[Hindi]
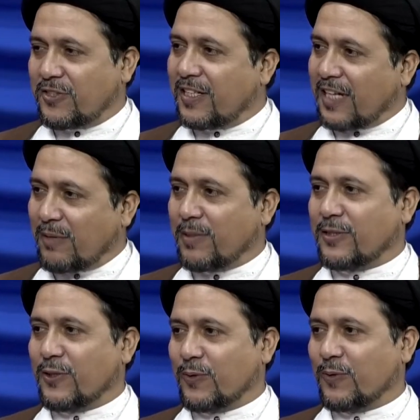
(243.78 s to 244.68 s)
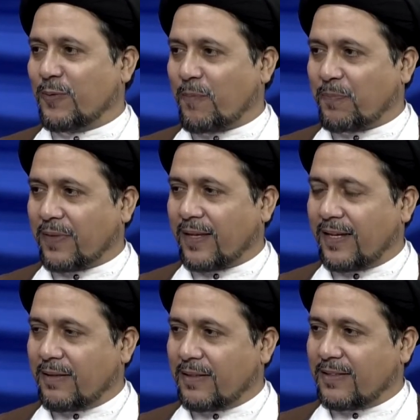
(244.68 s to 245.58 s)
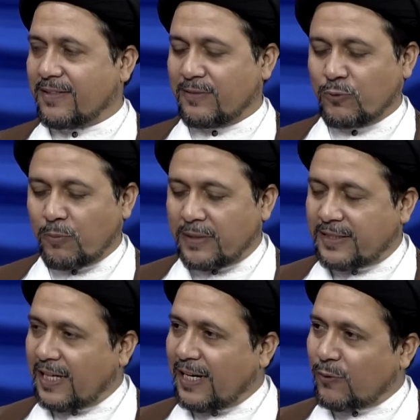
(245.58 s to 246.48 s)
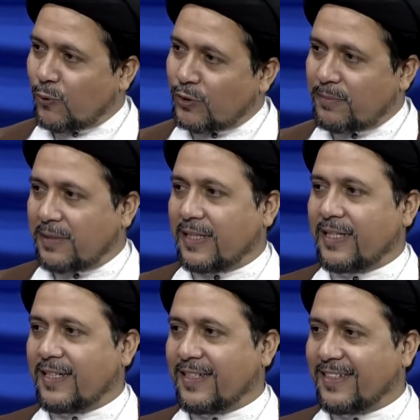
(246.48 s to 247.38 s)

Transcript: जिसके कई बच्चे हों जो बच्चा एक गोद में है